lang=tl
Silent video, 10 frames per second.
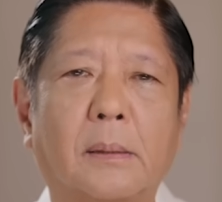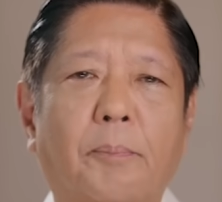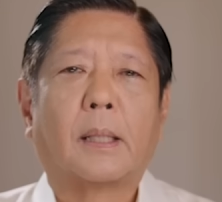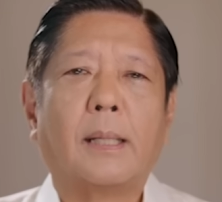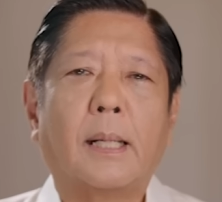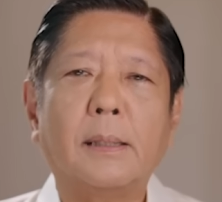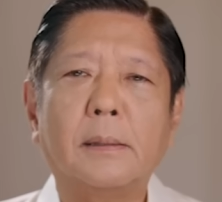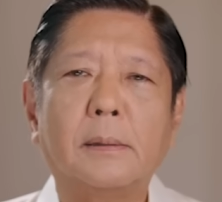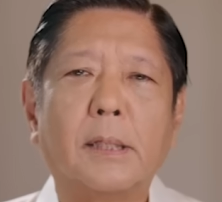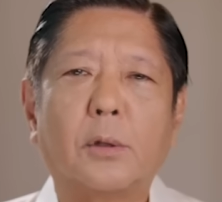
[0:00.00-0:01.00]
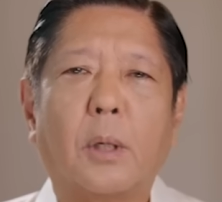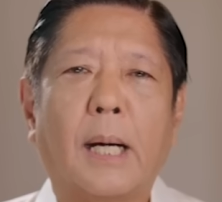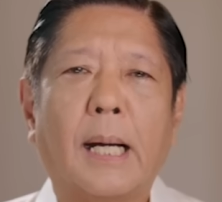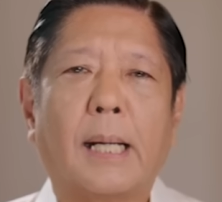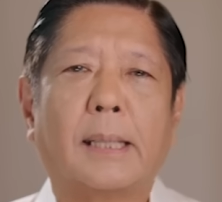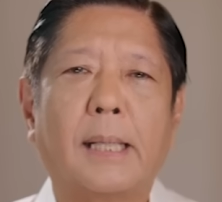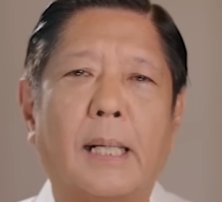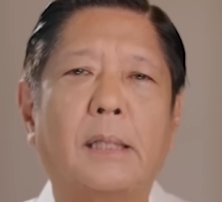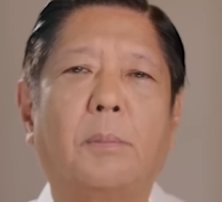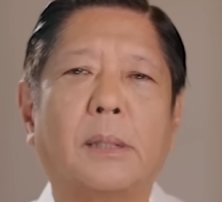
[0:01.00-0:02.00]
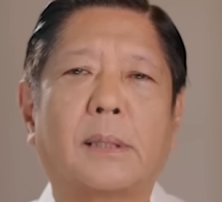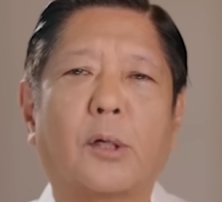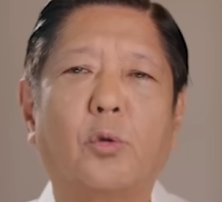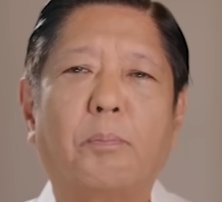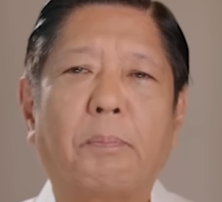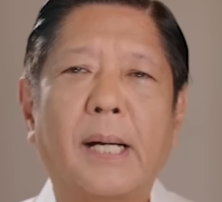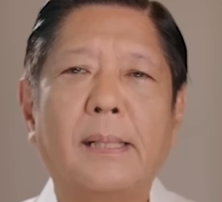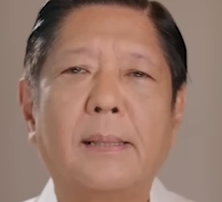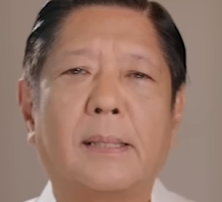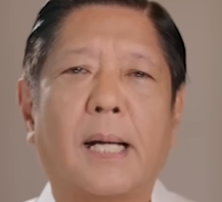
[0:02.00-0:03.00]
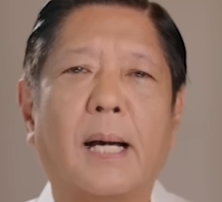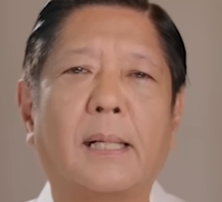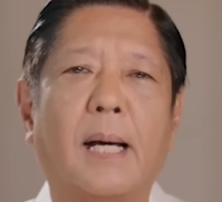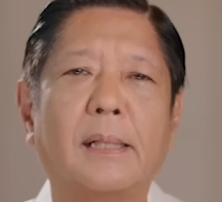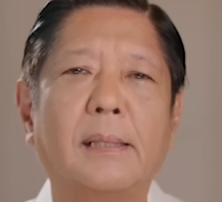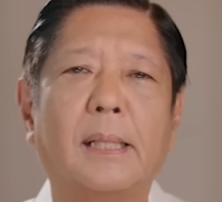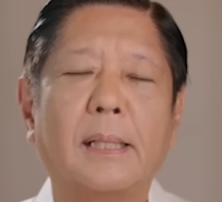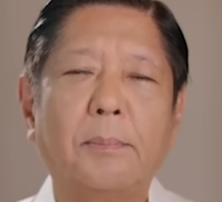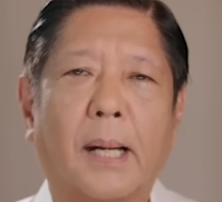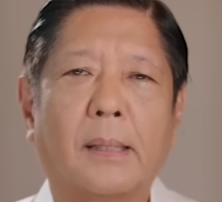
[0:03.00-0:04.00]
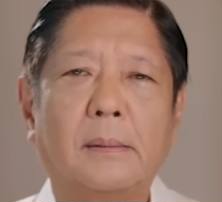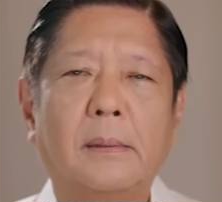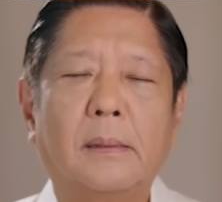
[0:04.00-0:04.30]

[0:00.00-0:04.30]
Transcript: Kaya hindi ko hahayaan magtagumpay ang hangarin ng iba